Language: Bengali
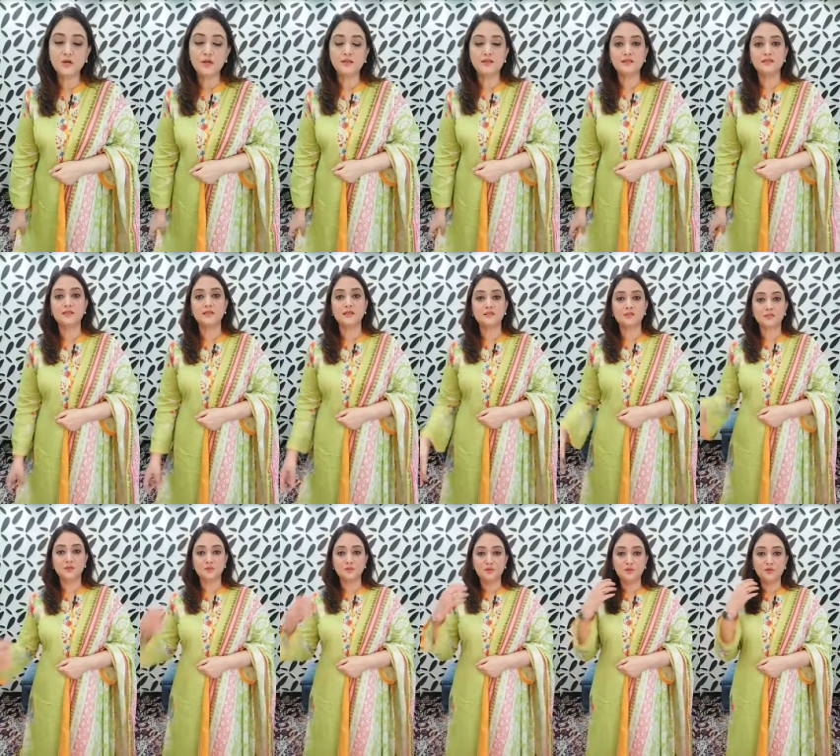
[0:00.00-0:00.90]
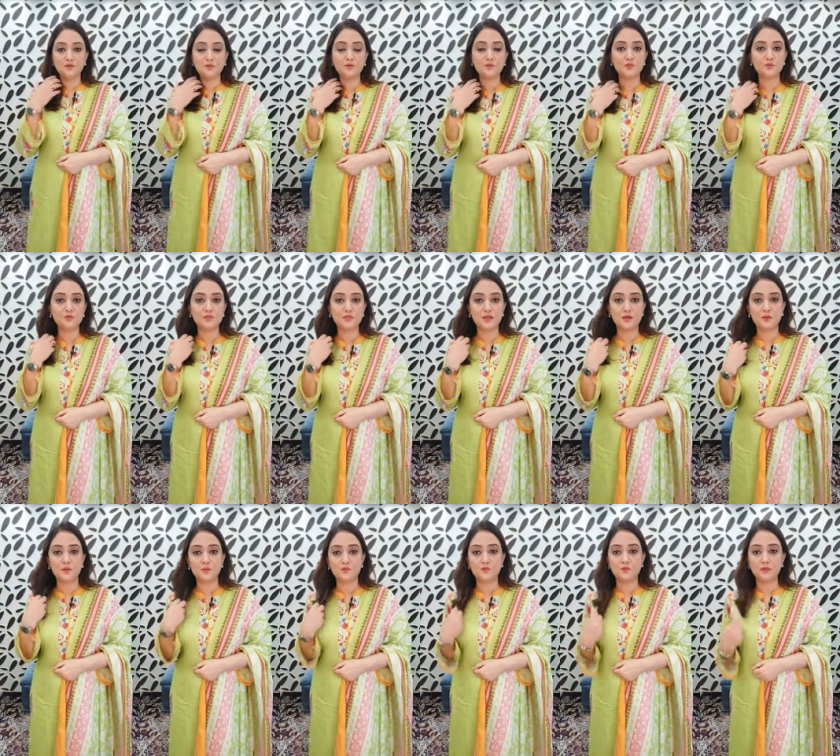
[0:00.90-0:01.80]
রয় লিখেছেন আসসালামু আলাইকুম ওয়াইকুম ইসলাম
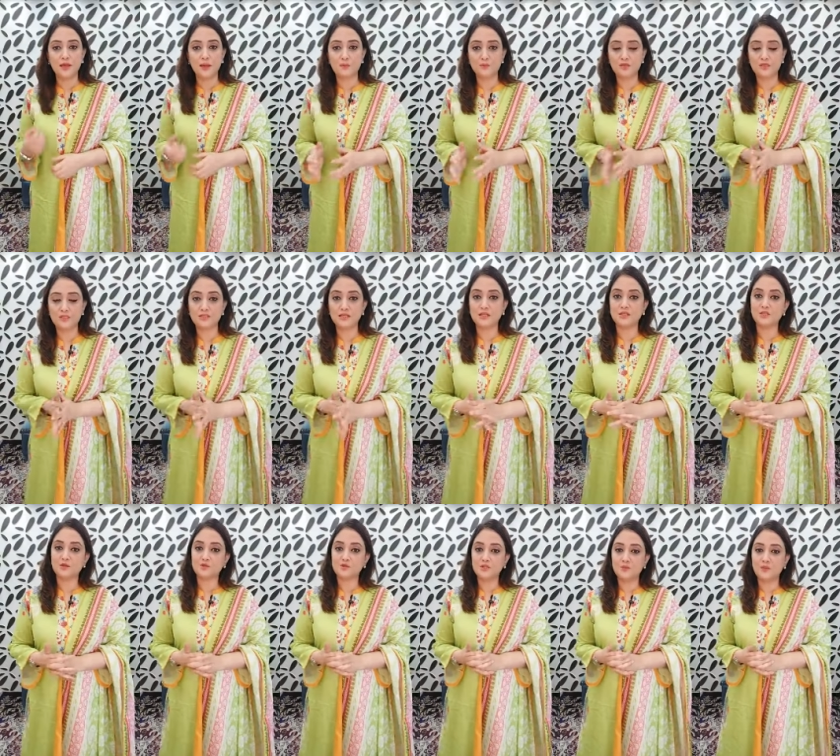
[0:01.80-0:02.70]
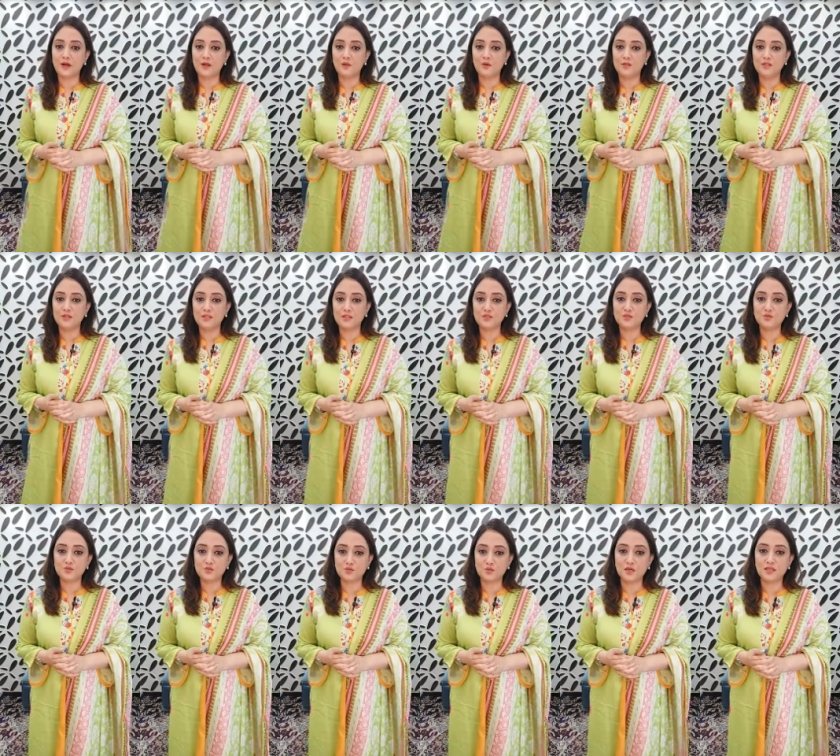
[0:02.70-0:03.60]
আপু কেমন আছেন আশা করছি ভালো আছেন
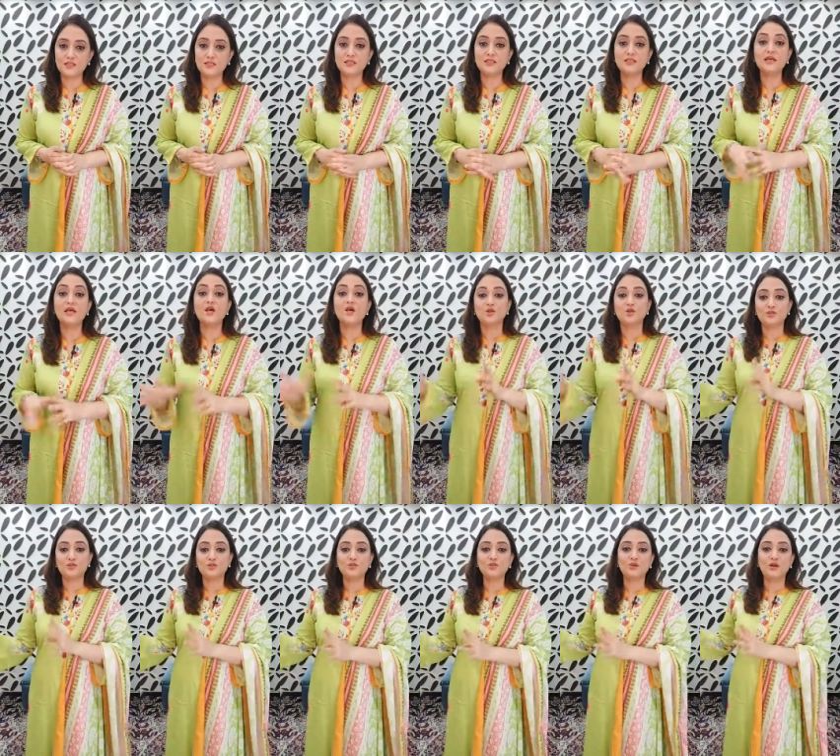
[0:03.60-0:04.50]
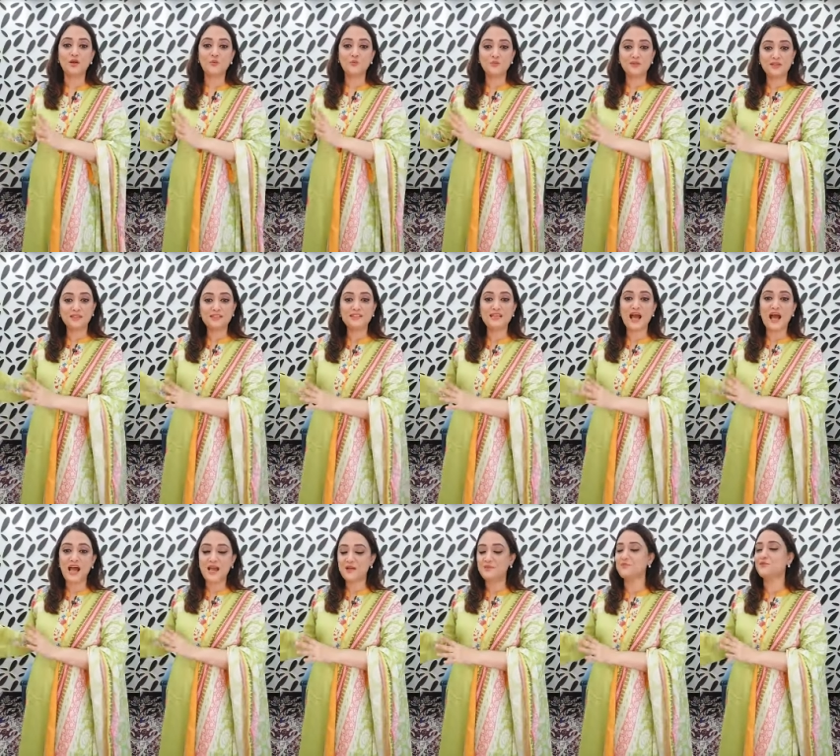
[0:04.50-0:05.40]
সুস্থ আছেন নন্দিনী রয় আপু লিখেছেন
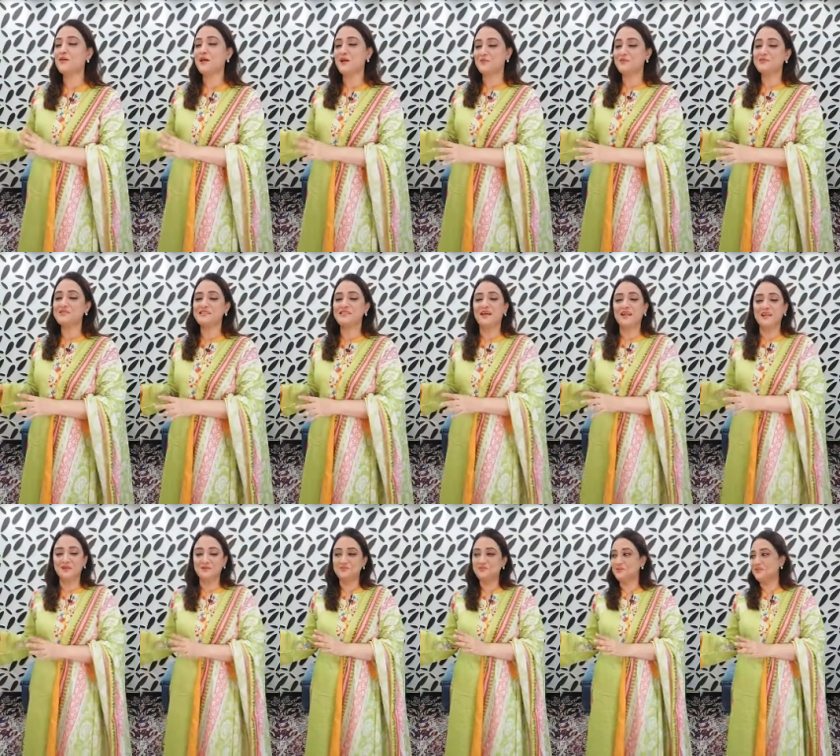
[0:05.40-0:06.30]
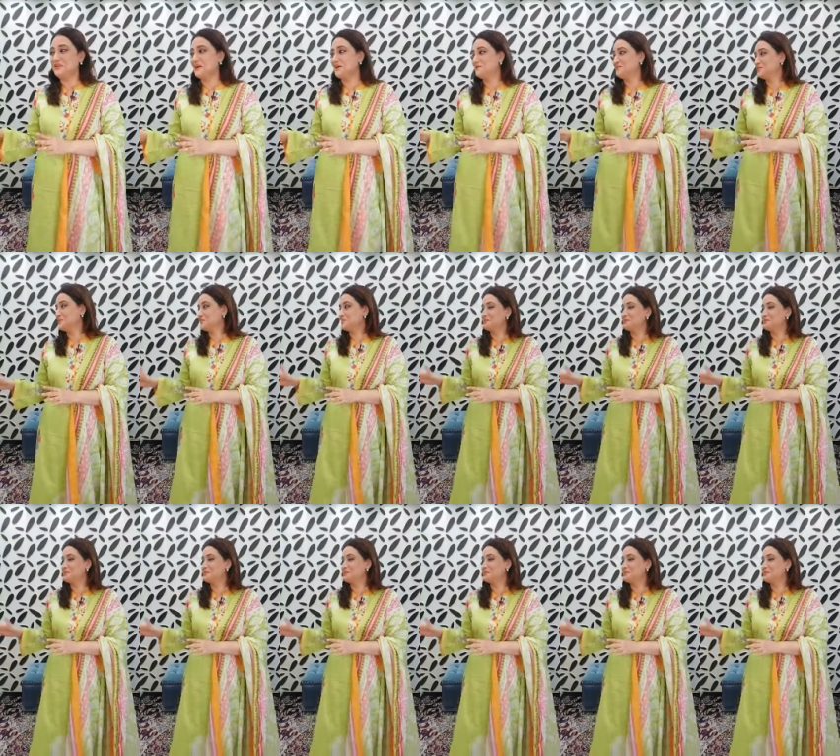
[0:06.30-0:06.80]
হাই আপু কেমন আছেন আলহামদুলিল্লাহ আপু